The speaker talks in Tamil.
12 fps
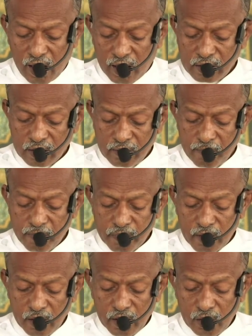அது
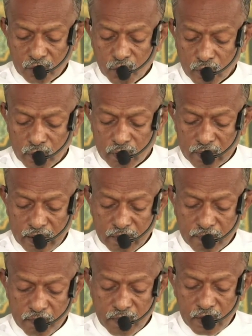
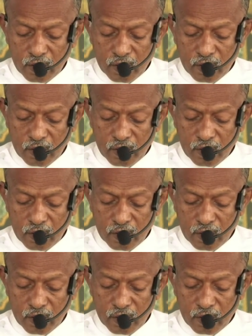கோதுமையும்